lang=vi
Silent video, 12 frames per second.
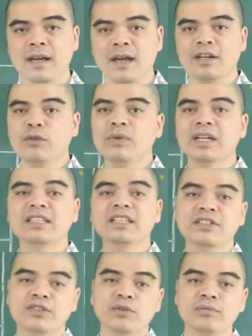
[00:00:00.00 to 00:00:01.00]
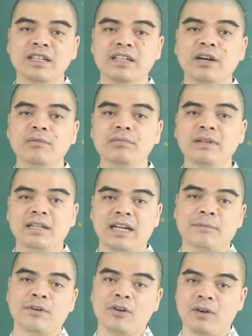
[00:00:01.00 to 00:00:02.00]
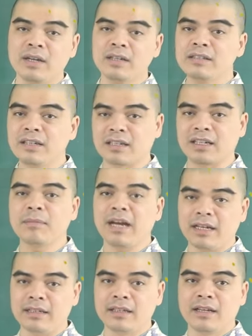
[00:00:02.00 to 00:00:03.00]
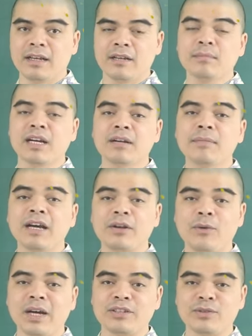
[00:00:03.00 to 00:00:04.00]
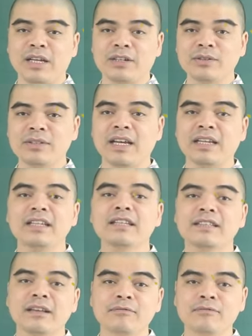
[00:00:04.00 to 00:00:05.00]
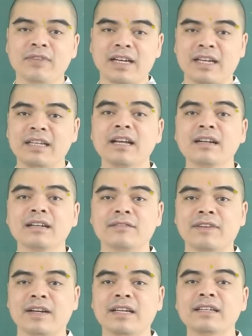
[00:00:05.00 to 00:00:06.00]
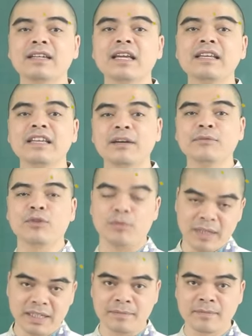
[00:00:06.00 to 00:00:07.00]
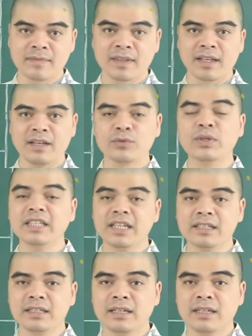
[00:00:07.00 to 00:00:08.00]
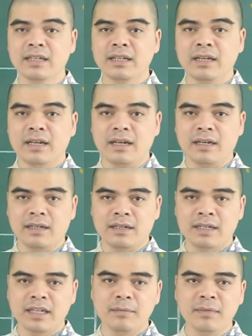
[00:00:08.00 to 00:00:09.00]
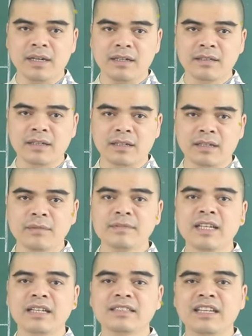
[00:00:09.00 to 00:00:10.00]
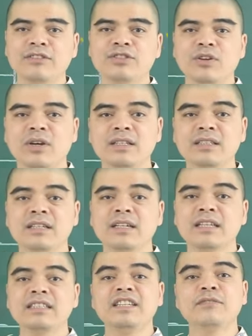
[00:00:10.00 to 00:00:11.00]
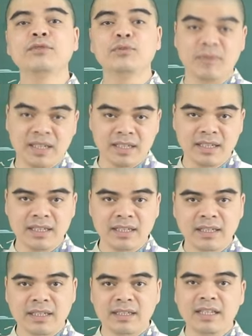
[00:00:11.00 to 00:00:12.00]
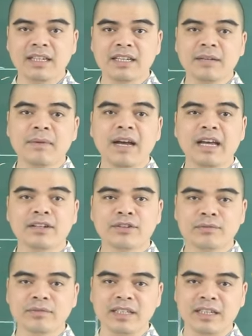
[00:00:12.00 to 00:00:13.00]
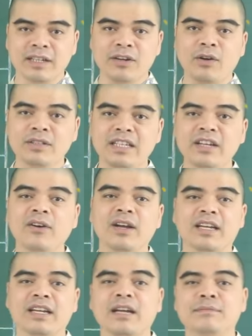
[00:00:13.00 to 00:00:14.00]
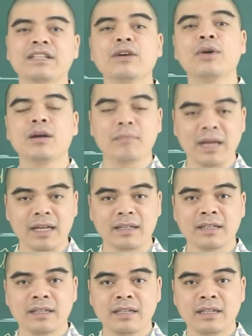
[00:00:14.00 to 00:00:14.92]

À, công việc nhìn chung thì không làm khó được các bạn, bởi các bạn hoàn toàn có thể yên tâm về cái năng lực và cái kinh nghiệm của mình. Tuy nhiên, à, khi mà được cấp trên giao cho những cái nhiệm vụ mới thì các bạn cũng gì khó tránh khỏi cái cảm giác hoang mang.